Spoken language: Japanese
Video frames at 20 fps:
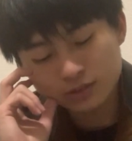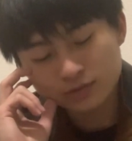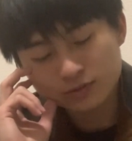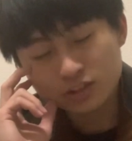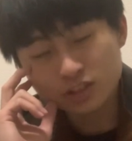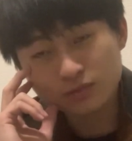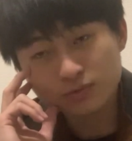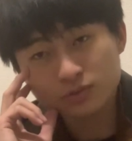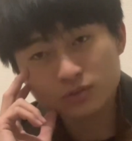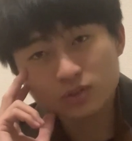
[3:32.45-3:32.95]

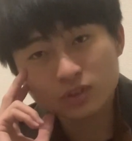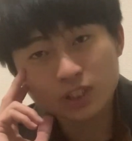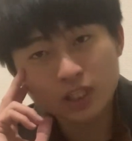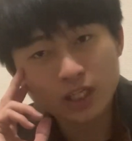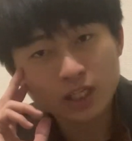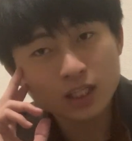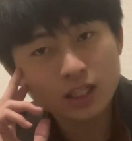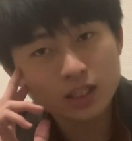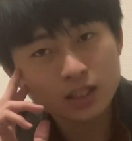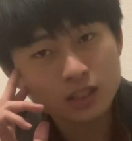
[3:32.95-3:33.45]
自分を
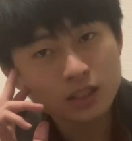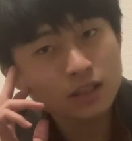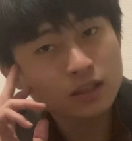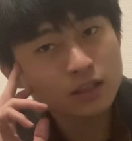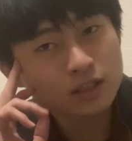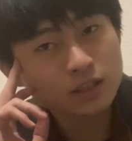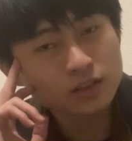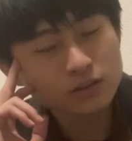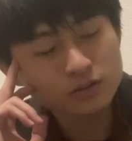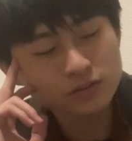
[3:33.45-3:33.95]
ね、
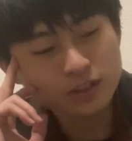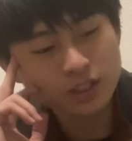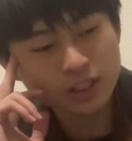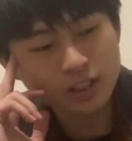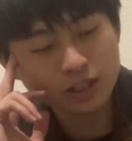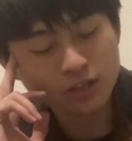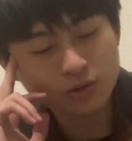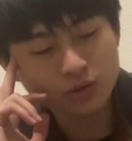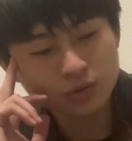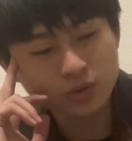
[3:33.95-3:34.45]
受け入
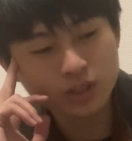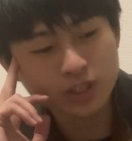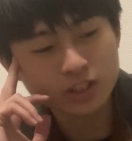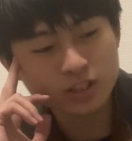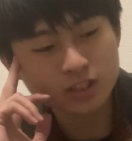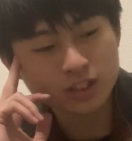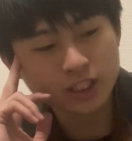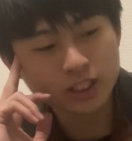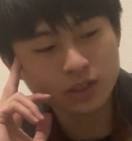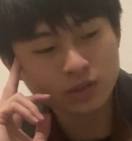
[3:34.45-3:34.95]
れることから
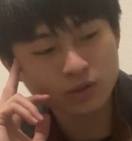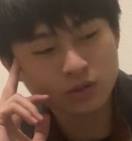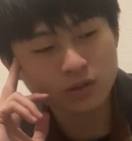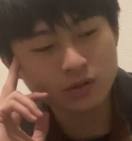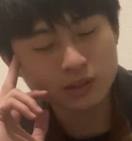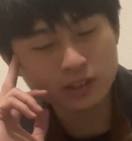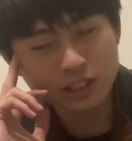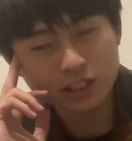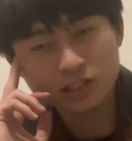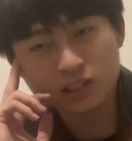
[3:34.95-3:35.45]
しない
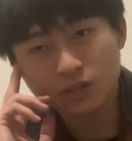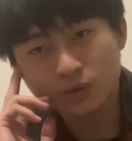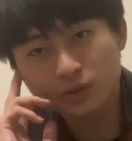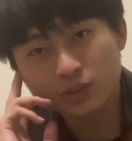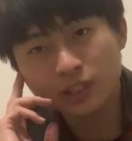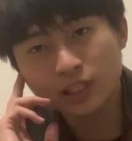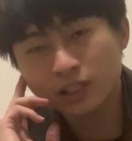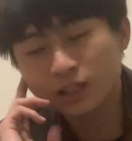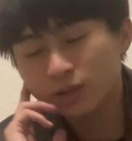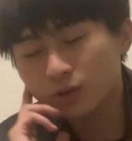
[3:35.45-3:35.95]
と、他者を受
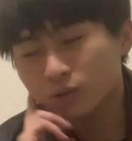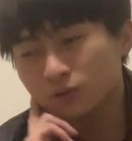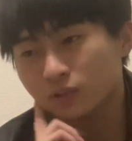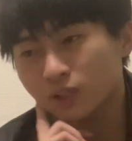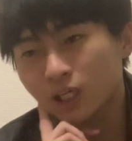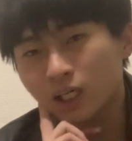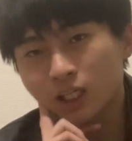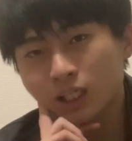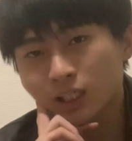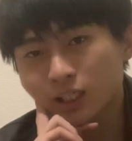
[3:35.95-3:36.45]
け入れること
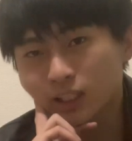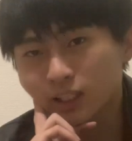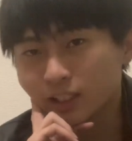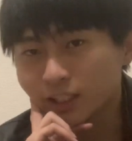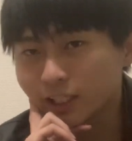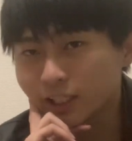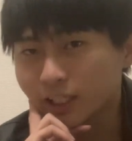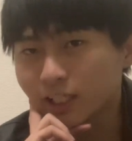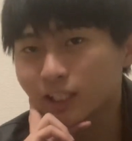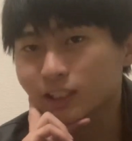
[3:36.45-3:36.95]
は
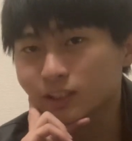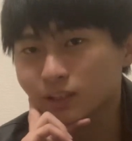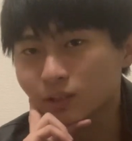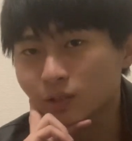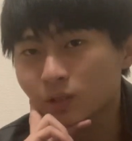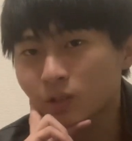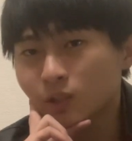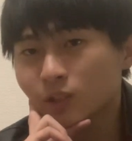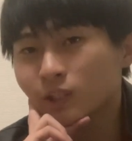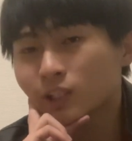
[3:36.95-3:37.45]
できないです
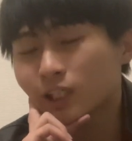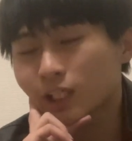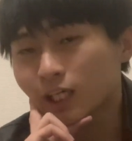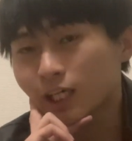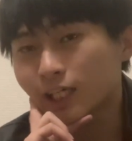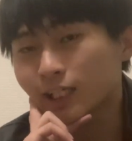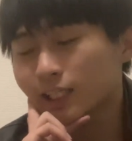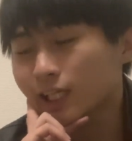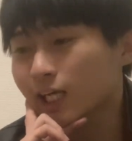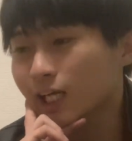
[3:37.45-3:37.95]
よ。
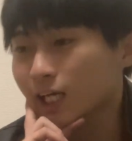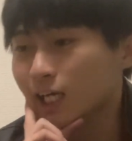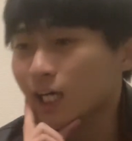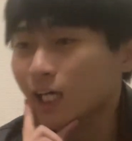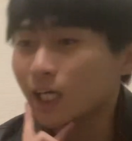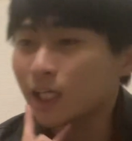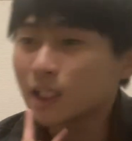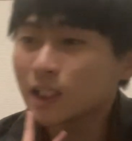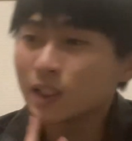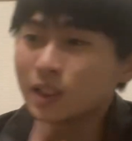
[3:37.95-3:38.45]
はい。だか
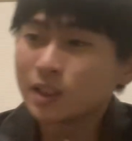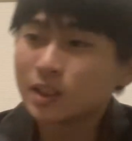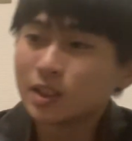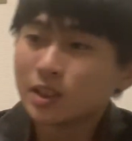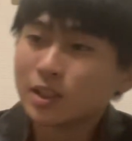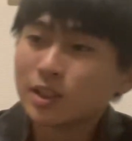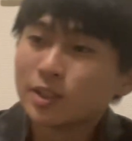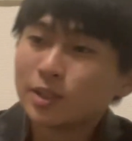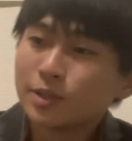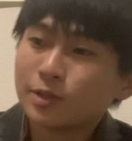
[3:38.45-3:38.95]
ら、
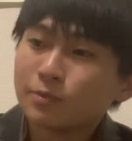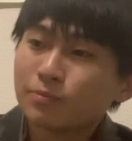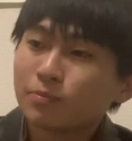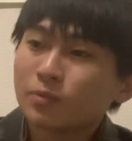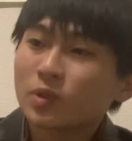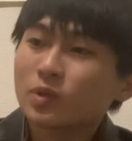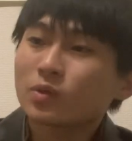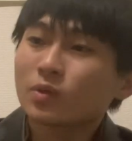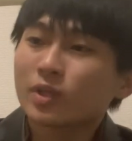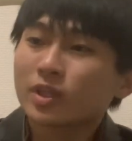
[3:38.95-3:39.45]

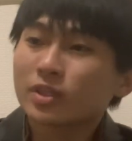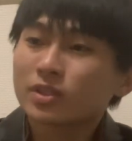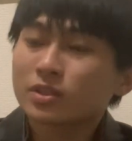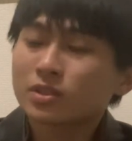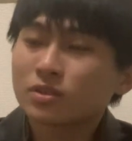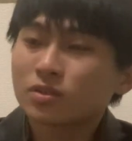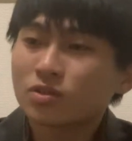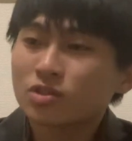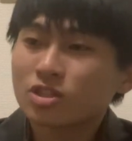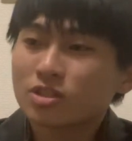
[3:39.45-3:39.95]
もっとね、素
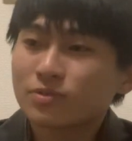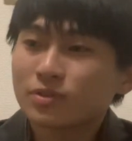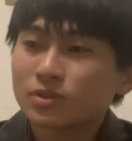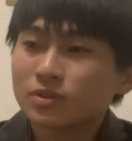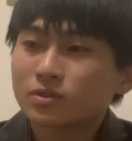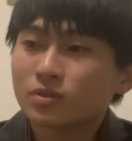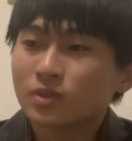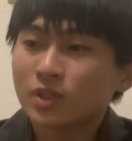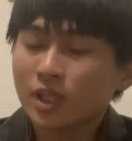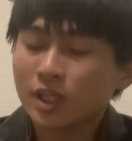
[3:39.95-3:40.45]
の自
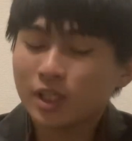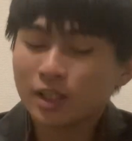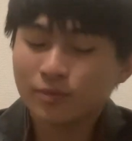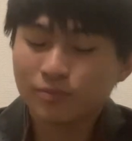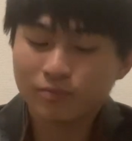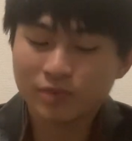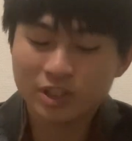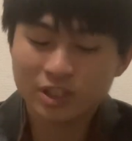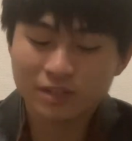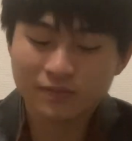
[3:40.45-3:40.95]
分をね、
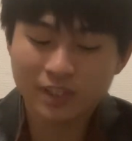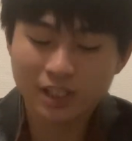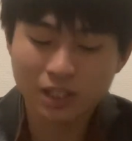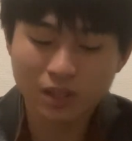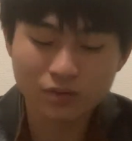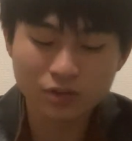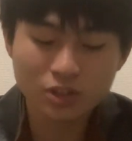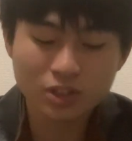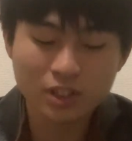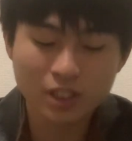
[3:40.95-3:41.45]
見つめ
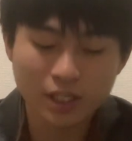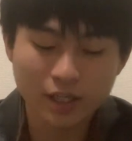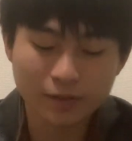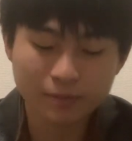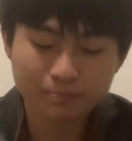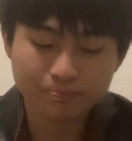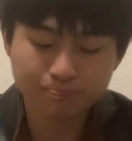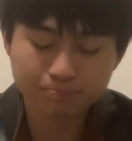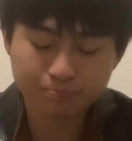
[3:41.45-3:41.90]
直して、